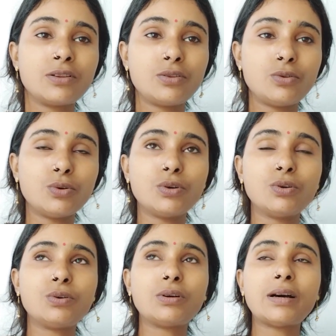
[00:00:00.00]
तो
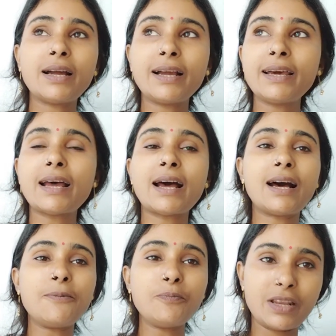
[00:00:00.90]
अगर
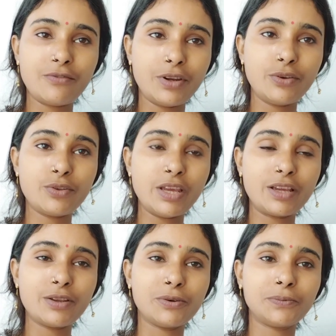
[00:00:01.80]
आप मेरा वीडियो
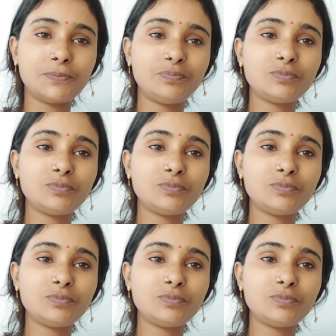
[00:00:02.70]
देख रहे हो